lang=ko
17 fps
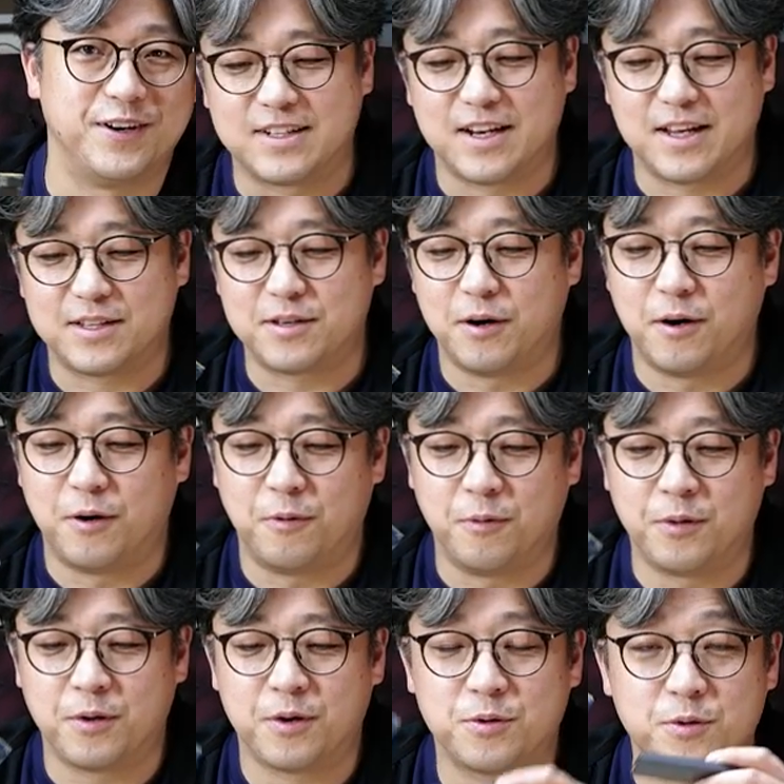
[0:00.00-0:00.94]
그래서
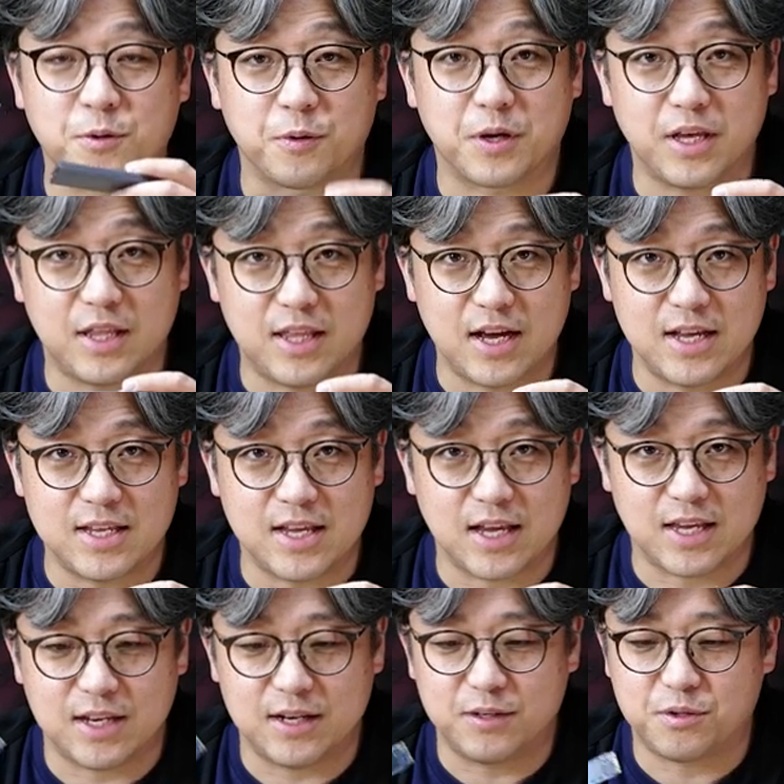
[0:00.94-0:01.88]
오늘은 여기에 대한
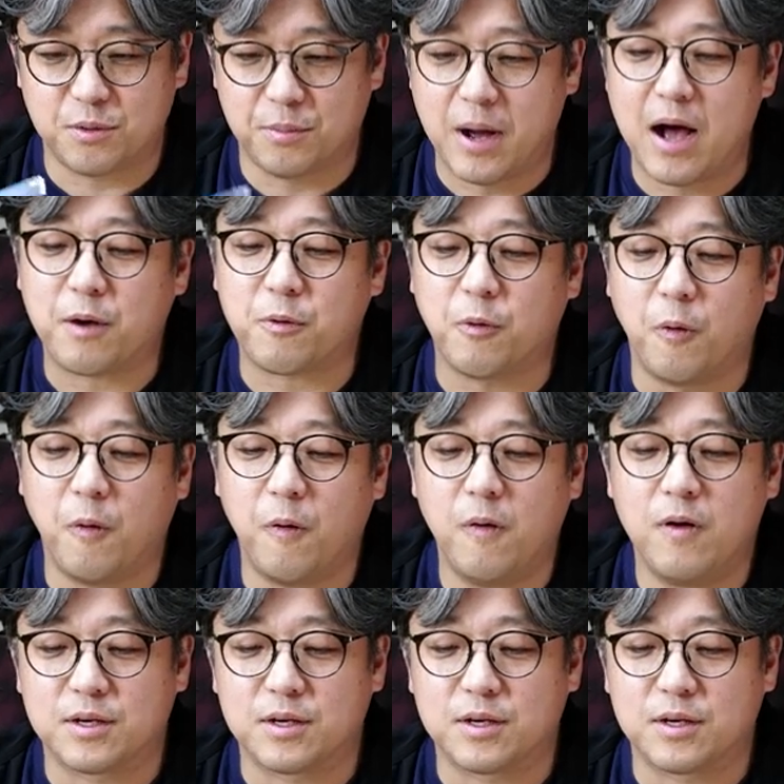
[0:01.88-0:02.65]
얘기를 좀 하고,